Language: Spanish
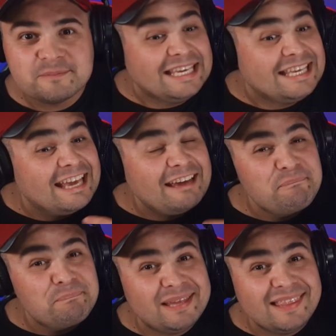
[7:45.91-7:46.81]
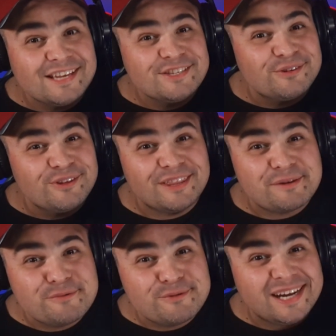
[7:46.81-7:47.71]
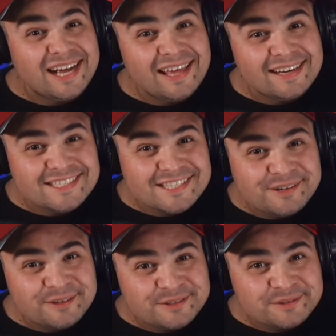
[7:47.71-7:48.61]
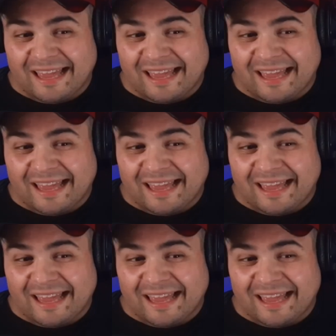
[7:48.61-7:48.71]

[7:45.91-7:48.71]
Y qué pedazo de mujer, chicos.